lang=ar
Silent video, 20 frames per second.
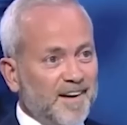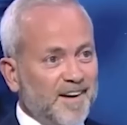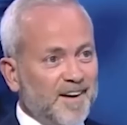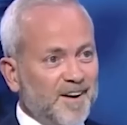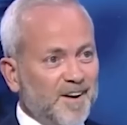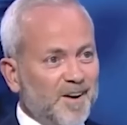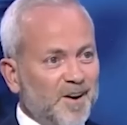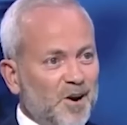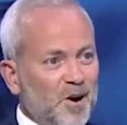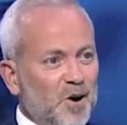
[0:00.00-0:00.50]

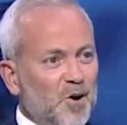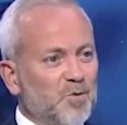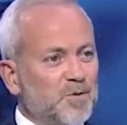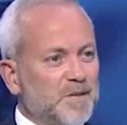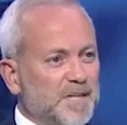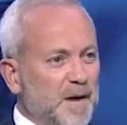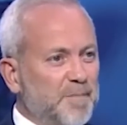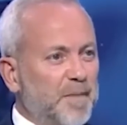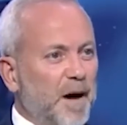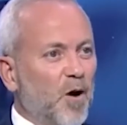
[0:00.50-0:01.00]
نعم
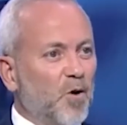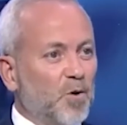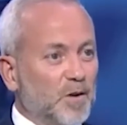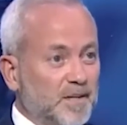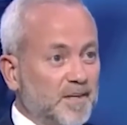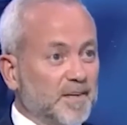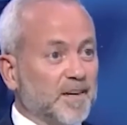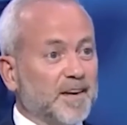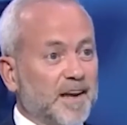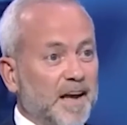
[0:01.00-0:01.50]
وسبقوا
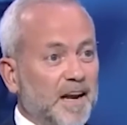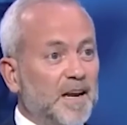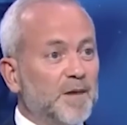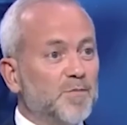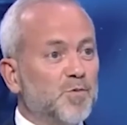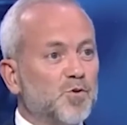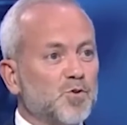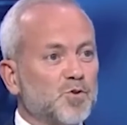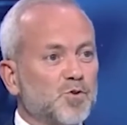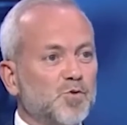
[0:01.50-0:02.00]
كثير
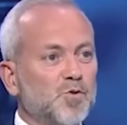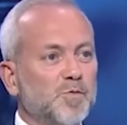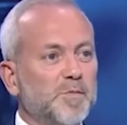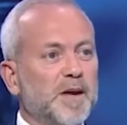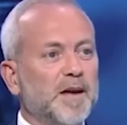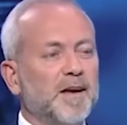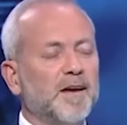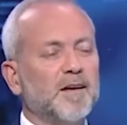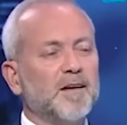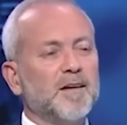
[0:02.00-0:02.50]
كلام
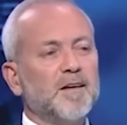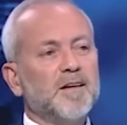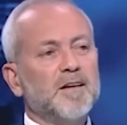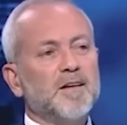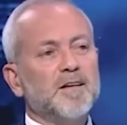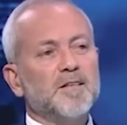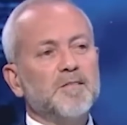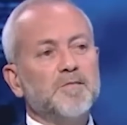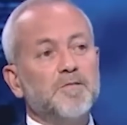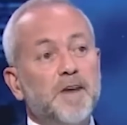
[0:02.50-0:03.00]
هجومي
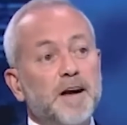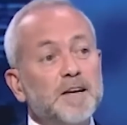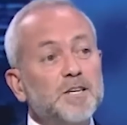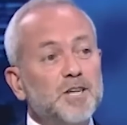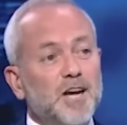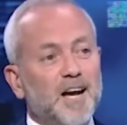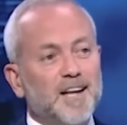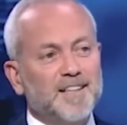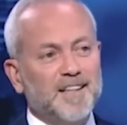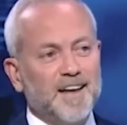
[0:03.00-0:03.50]

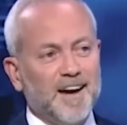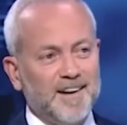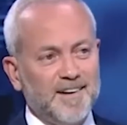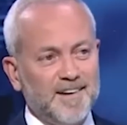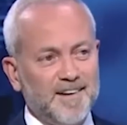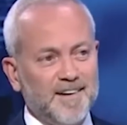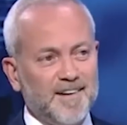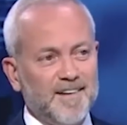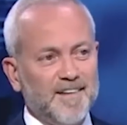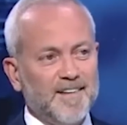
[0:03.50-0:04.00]
فجأة
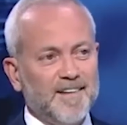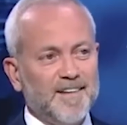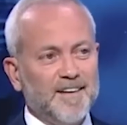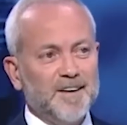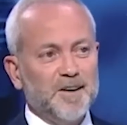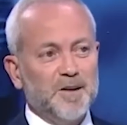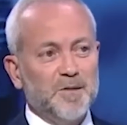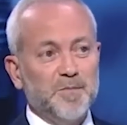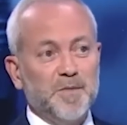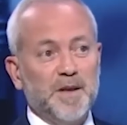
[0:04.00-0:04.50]

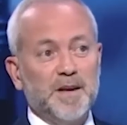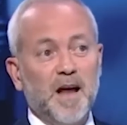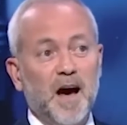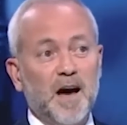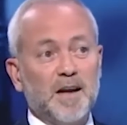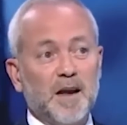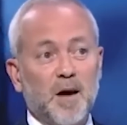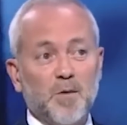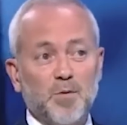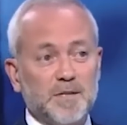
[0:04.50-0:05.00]
من
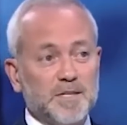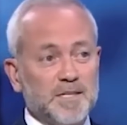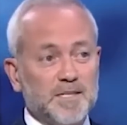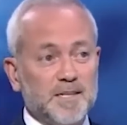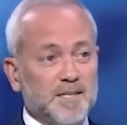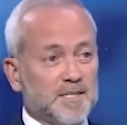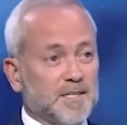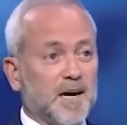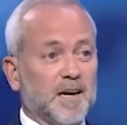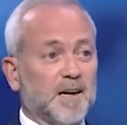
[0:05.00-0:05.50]
نهار أبو
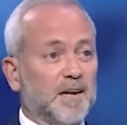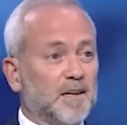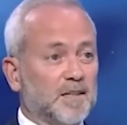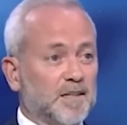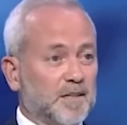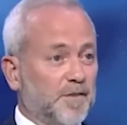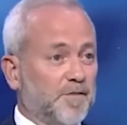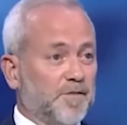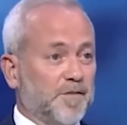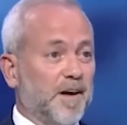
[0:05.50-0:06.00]
رسي صار
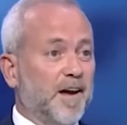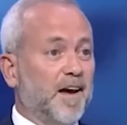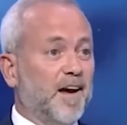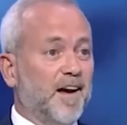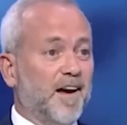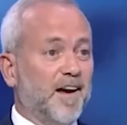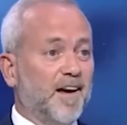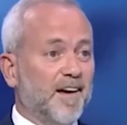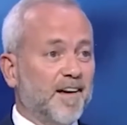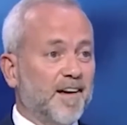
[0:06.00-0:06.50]
الاتفاق
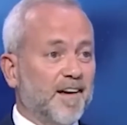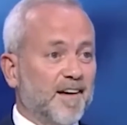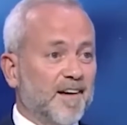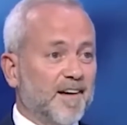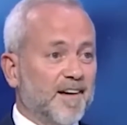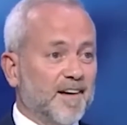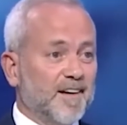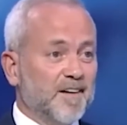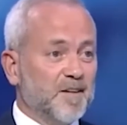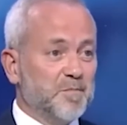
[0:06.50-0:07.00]

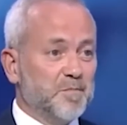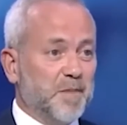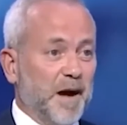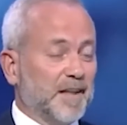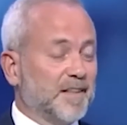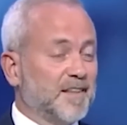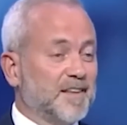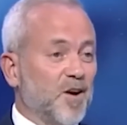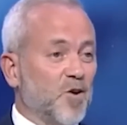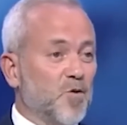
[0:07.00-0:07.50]

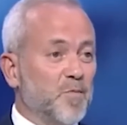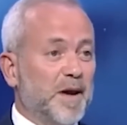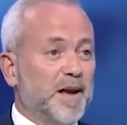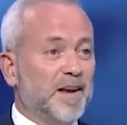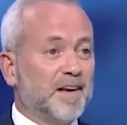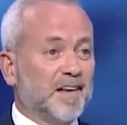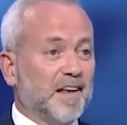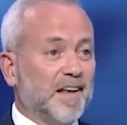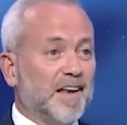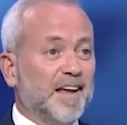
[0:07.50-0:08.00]
بعد
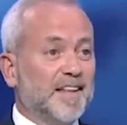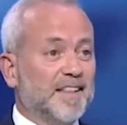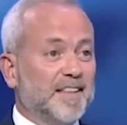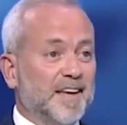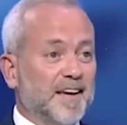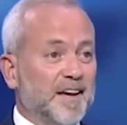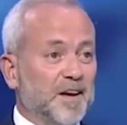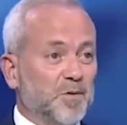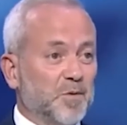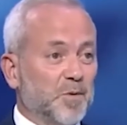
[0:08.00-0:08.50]
يومين
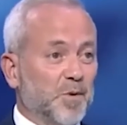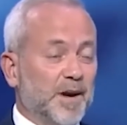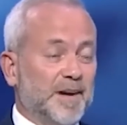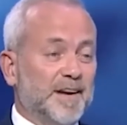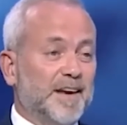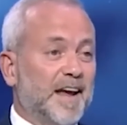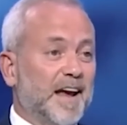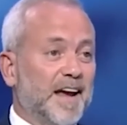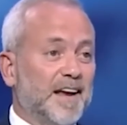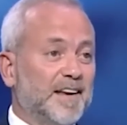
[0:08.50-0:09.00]
ثلاثة
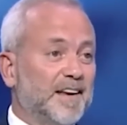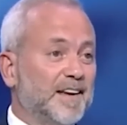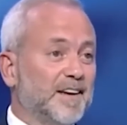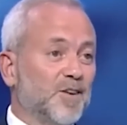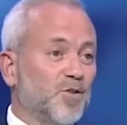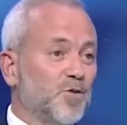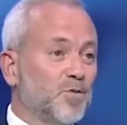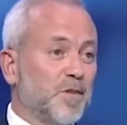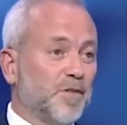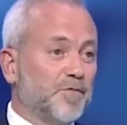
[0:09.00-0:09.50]
وهن قايلين
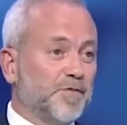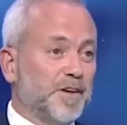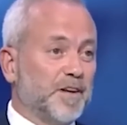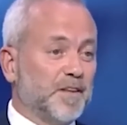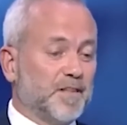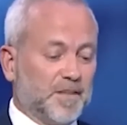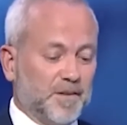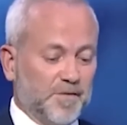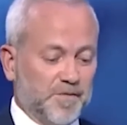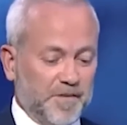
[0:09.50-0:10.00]
إنه ما في
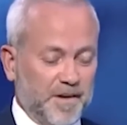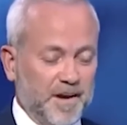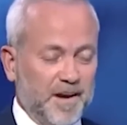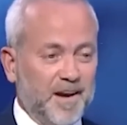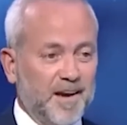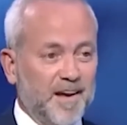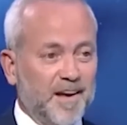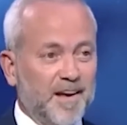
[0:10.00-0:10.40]
اتفاق